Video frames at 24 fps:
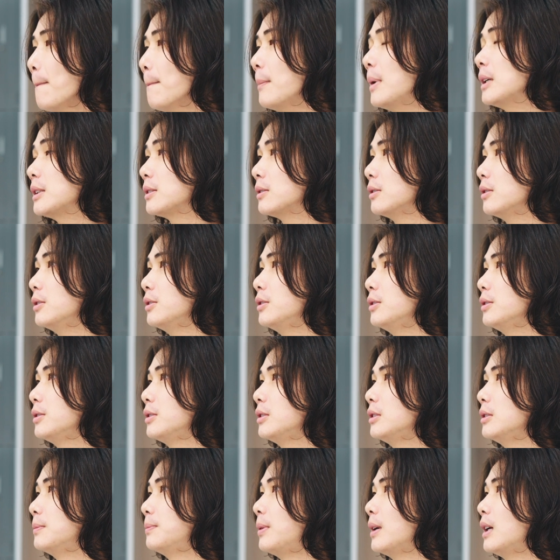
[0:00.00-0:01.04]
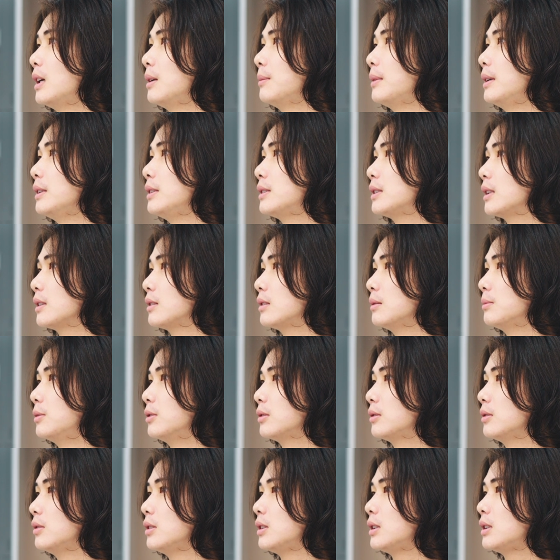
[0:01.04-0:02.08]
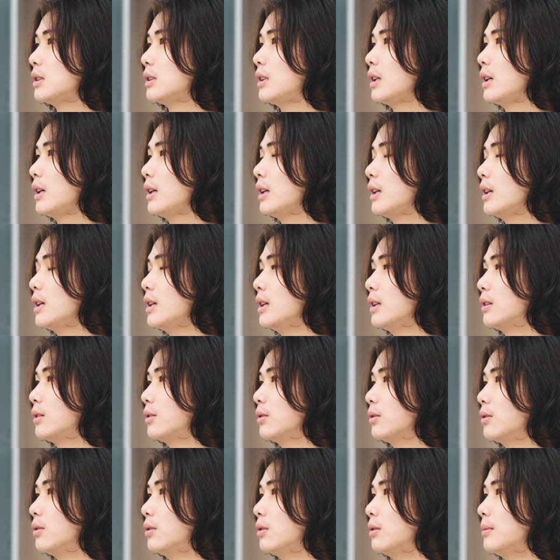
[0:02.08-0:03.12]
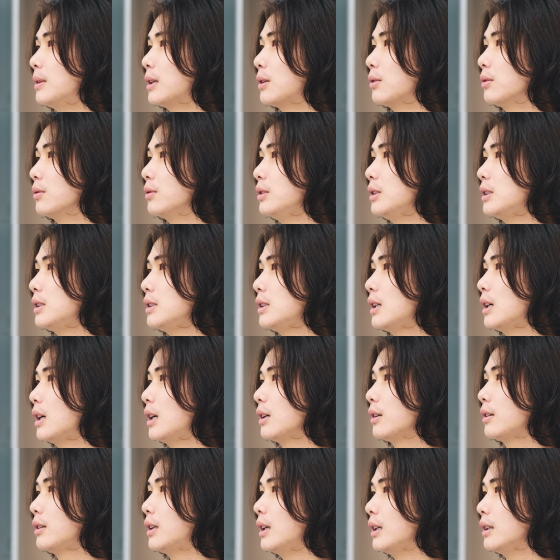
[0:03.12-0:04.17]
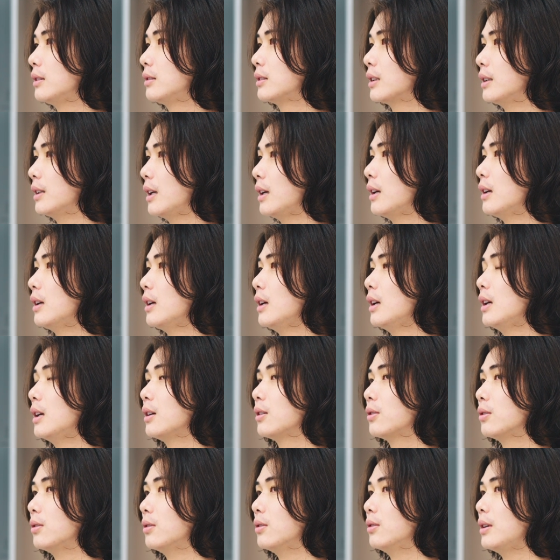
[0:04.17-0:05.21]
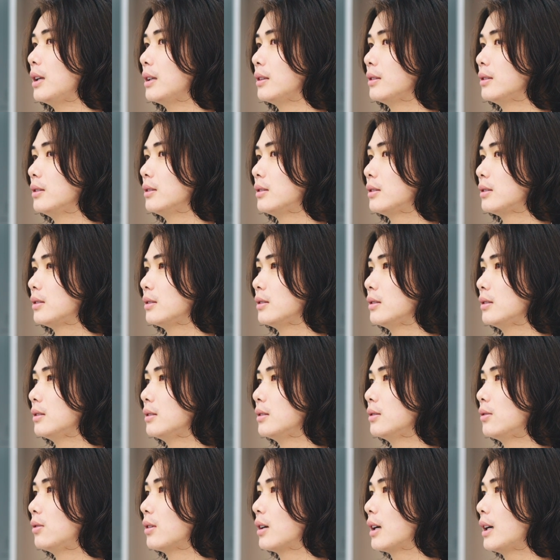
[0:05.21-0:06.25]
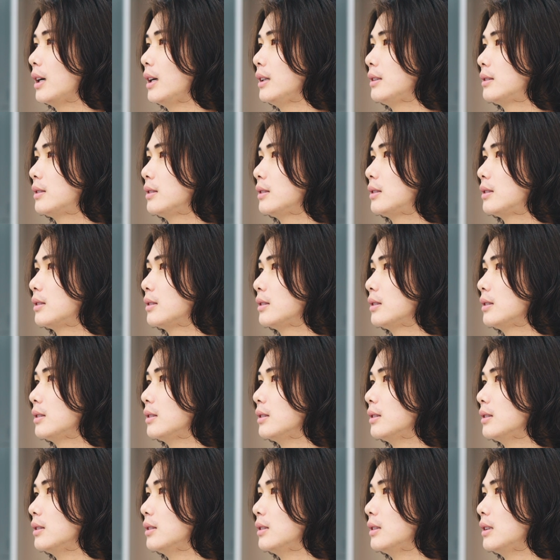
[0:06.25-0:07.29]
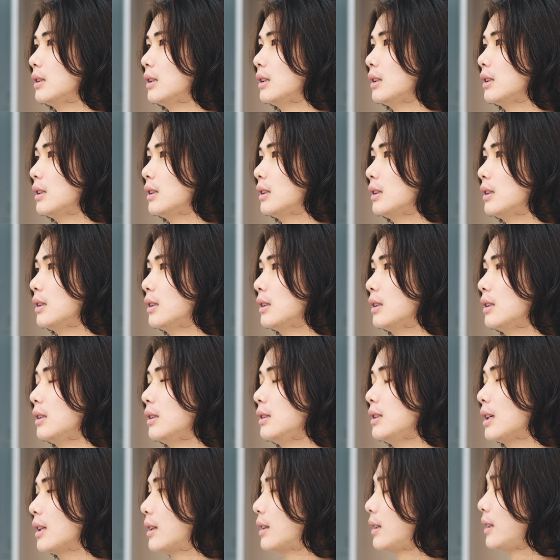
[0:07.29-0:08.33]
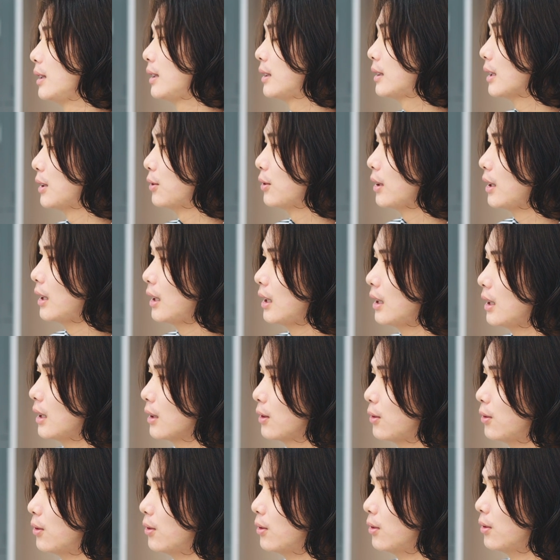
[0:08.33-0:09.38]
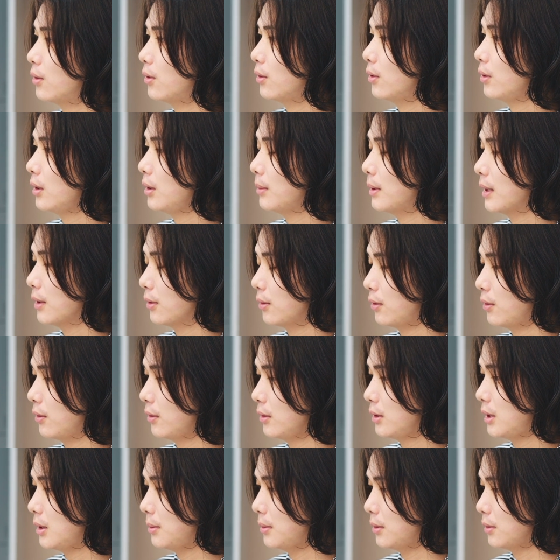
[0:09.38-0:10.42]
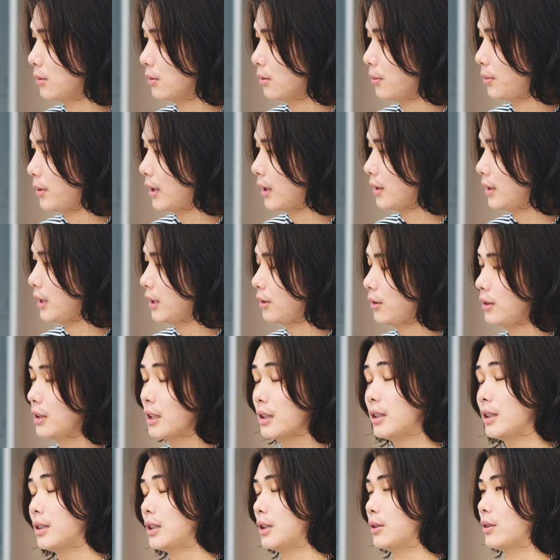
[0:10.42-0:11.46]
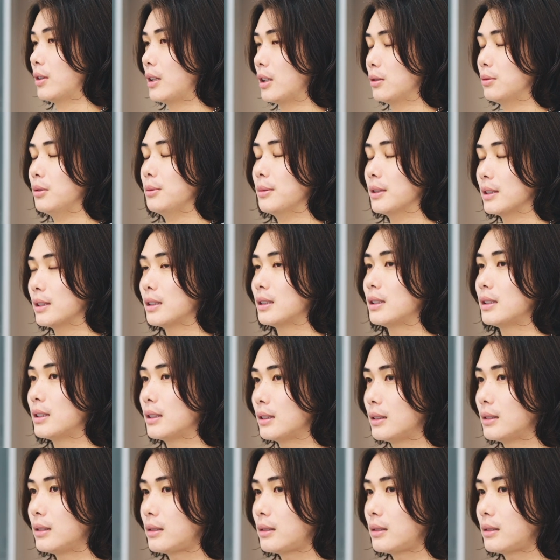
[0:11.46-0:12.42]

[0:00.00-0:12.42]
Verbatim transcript: まあ、そのウルフパーマに着目して、えっとまあ、この1年半ぐらいですかねこうレングスを変えつつやってきたのがこう今の自分のブランディングになってきてるのかなと思います